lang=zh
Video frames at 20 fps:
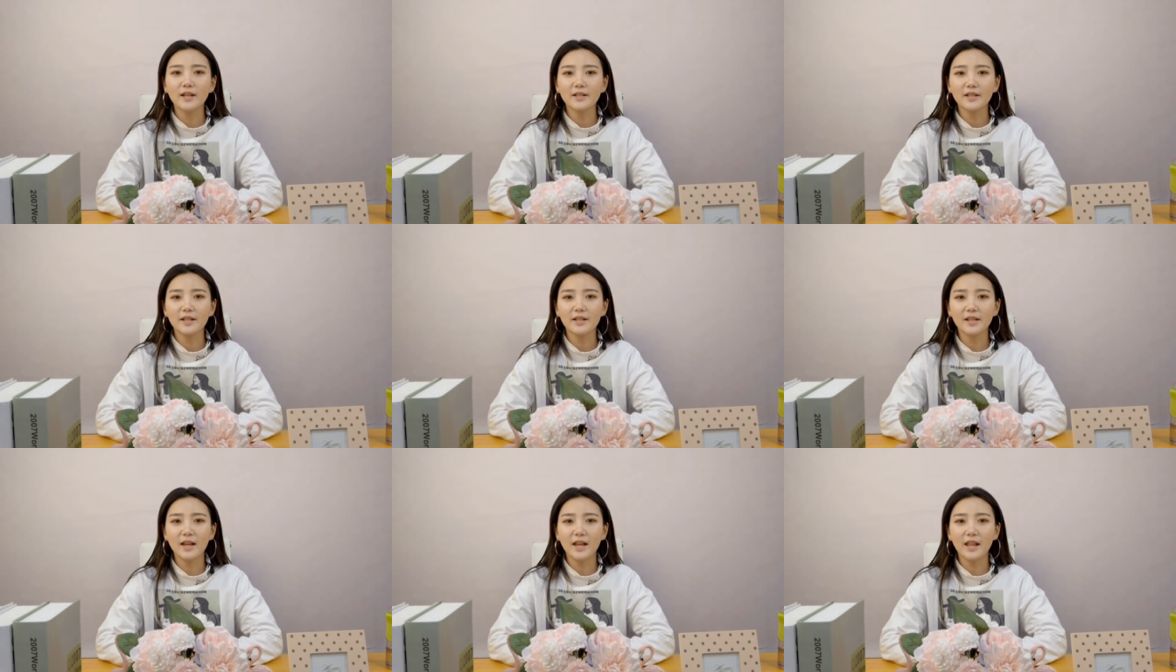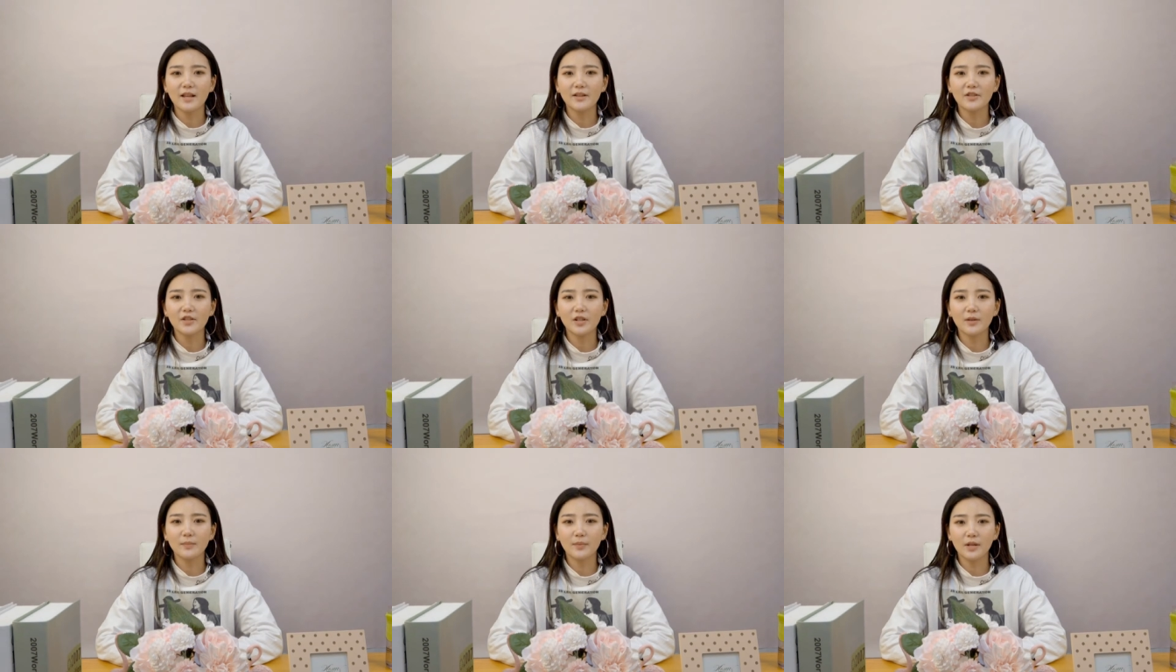接下来
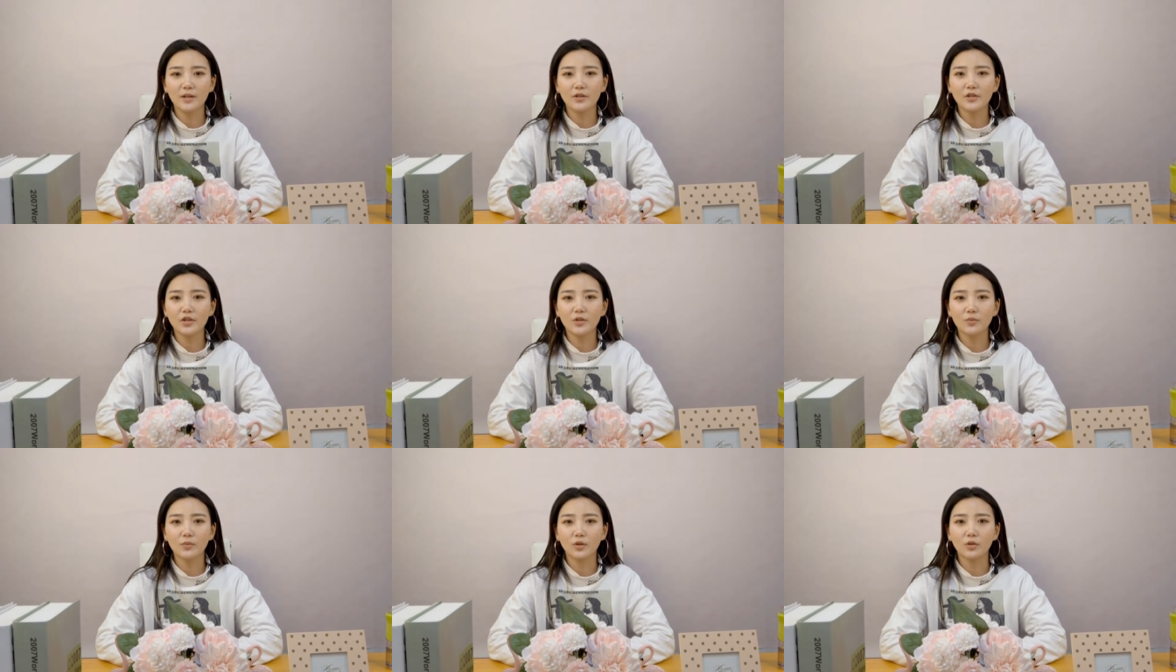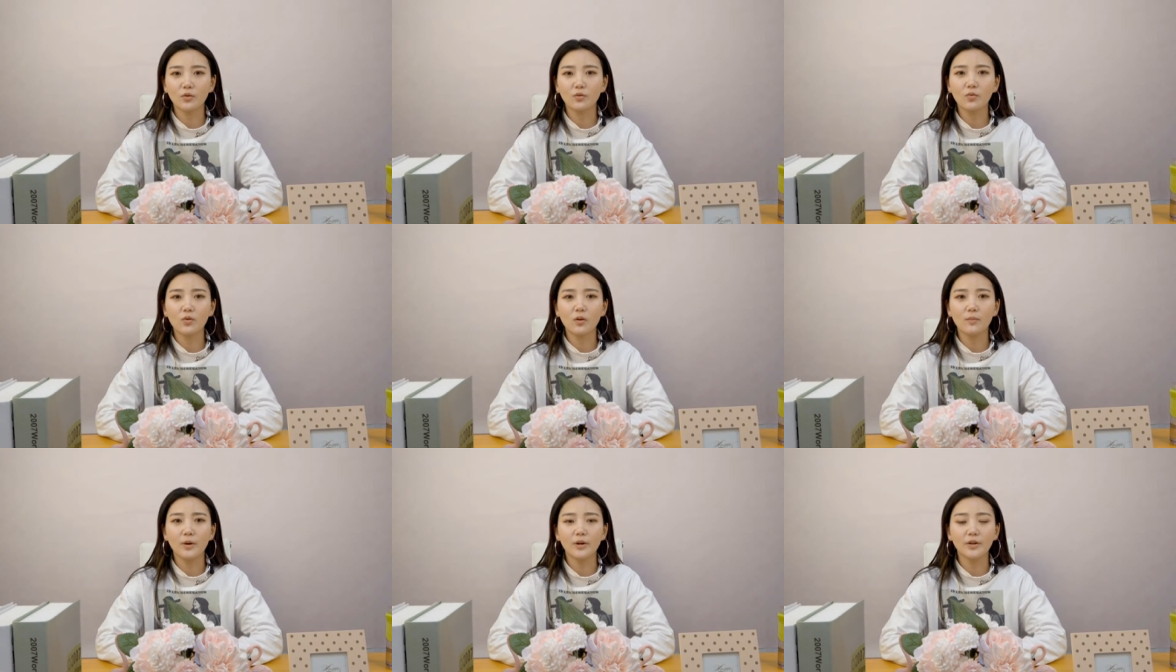这一篇是我
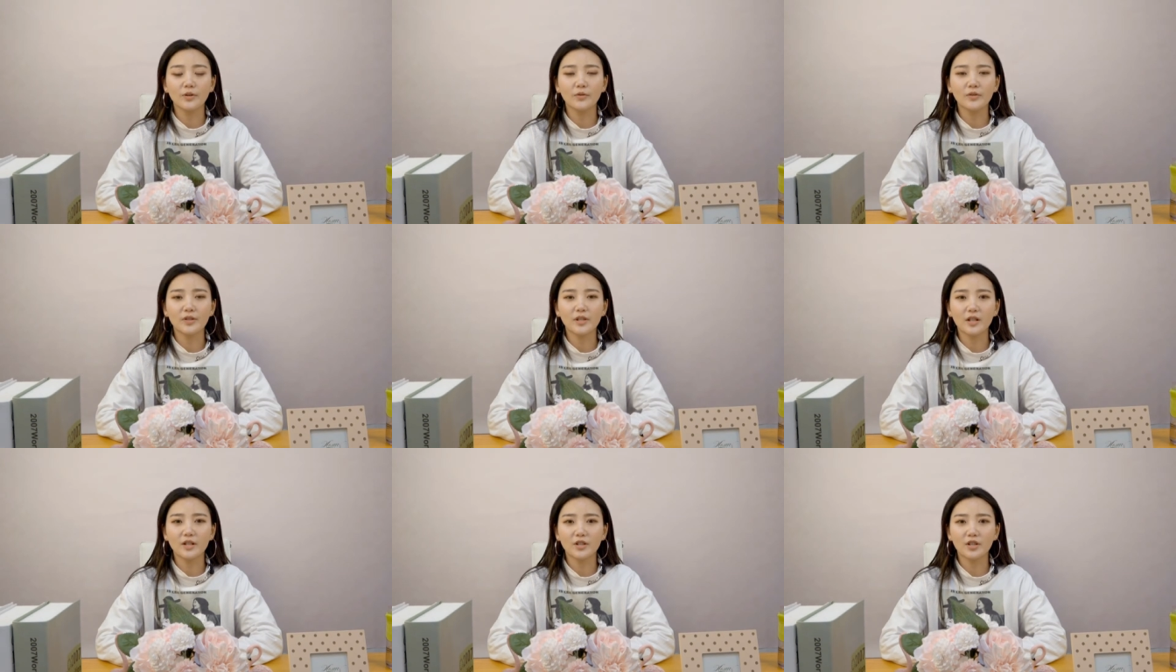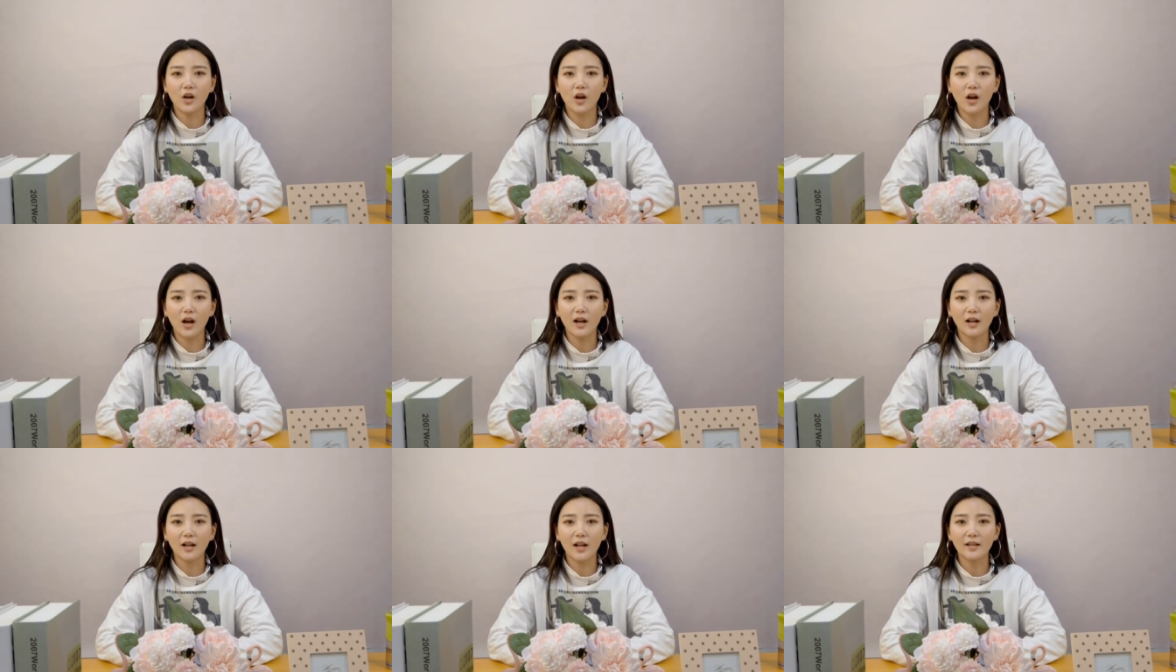通过朋友介绍
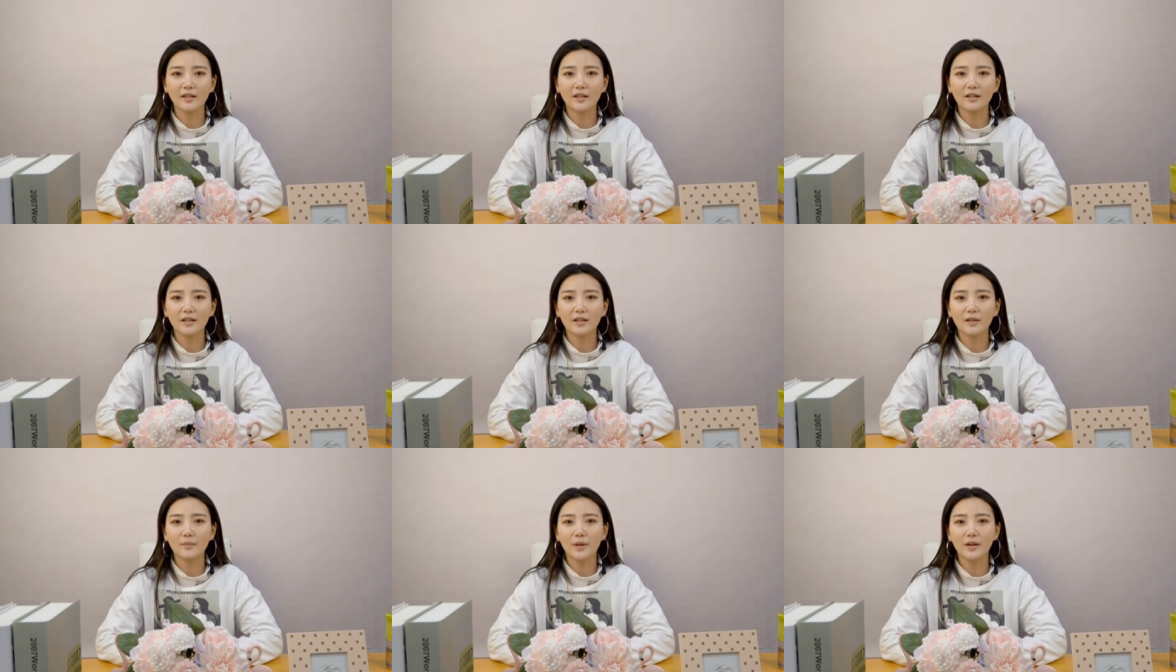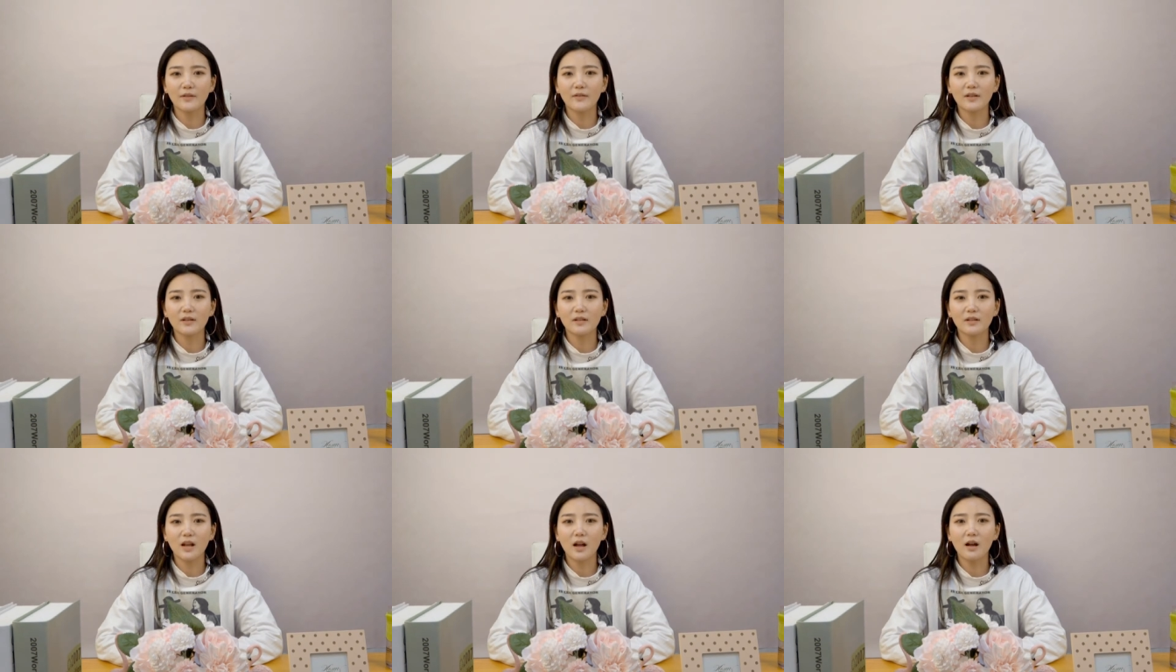而看到的一篇
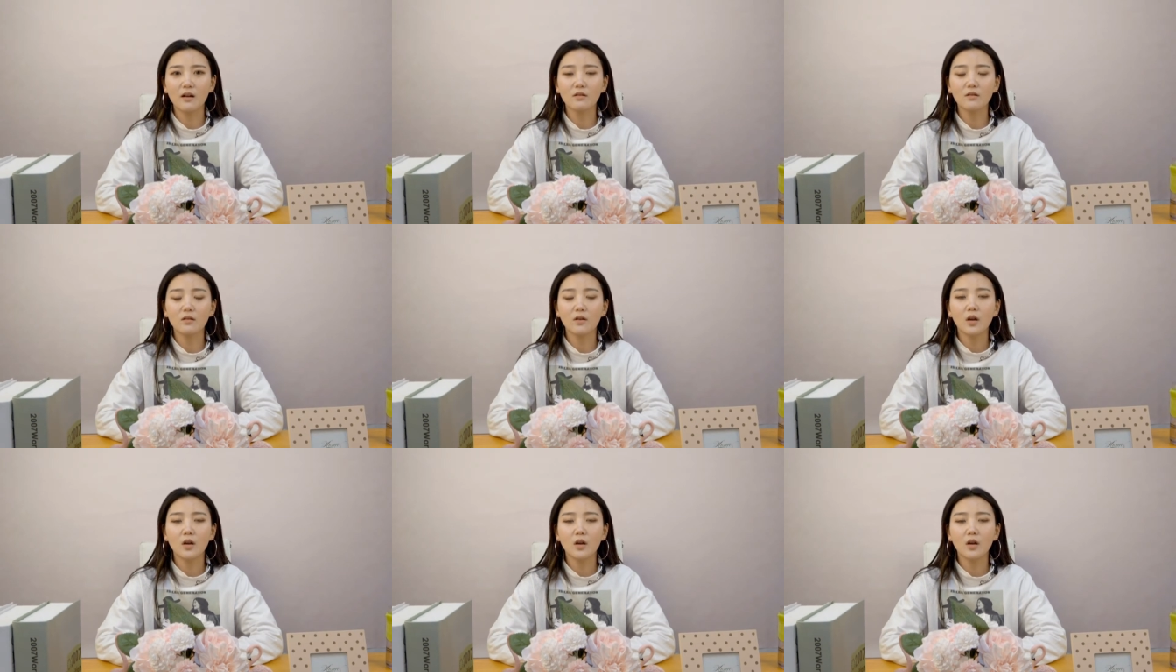文章。